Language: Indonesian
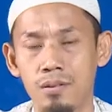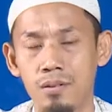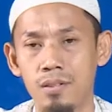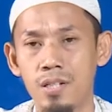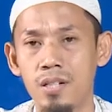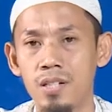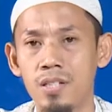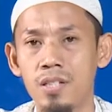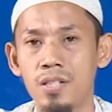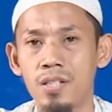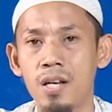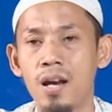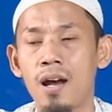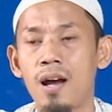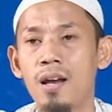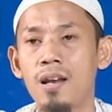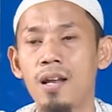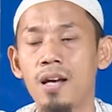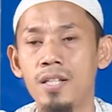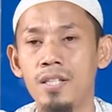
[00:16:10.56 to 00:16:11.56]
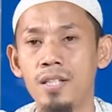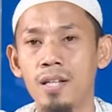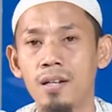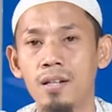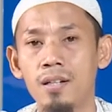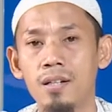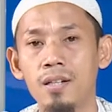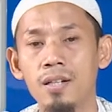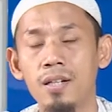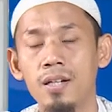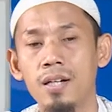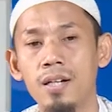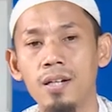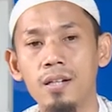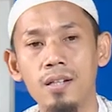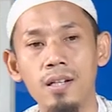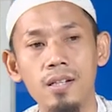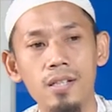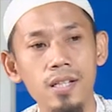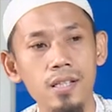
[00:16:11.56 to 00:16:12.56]
dari sisi akhlaknya.
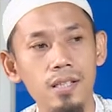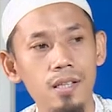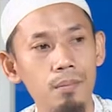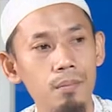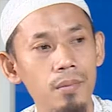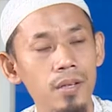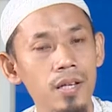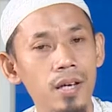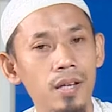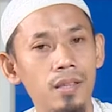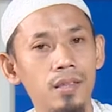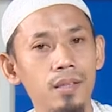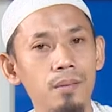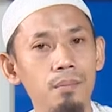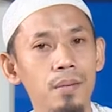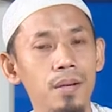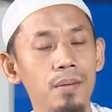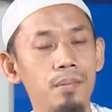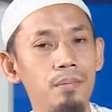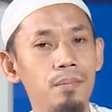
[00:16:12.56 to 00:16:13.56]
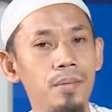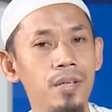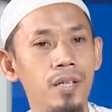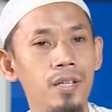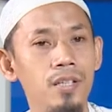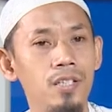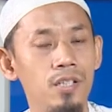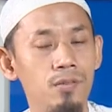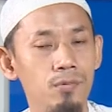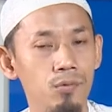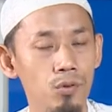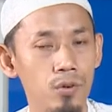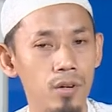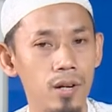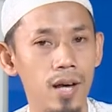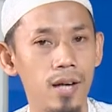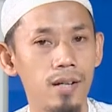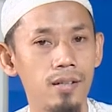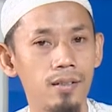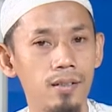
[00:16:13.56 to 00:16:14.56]
Dan kita melihat teman B si
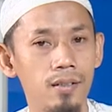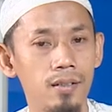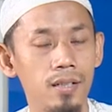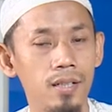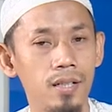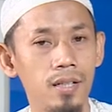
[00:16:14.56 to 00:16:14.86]
fulan,